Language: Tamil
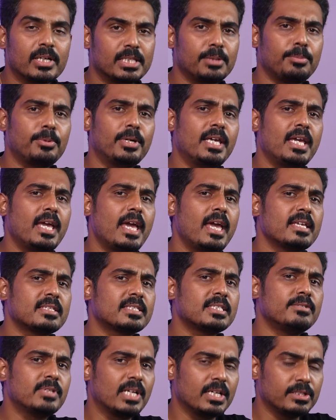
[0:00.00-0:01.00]
மற்றபடி ஏ
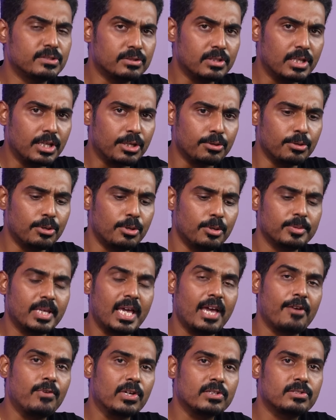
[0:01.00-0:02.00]
செவன் எஸ் த்ரீக்கும்
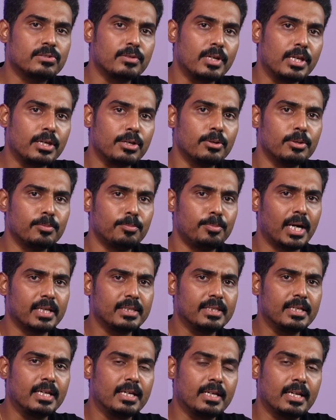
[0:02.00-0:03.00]
இந்த எஃப்எக்ஸ் த்ரீக்கும்
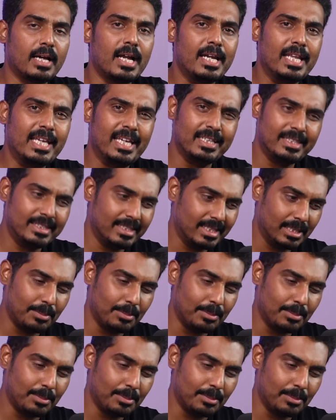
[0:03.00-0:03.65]
பார்த்தீங்கன்னா நீங்கள்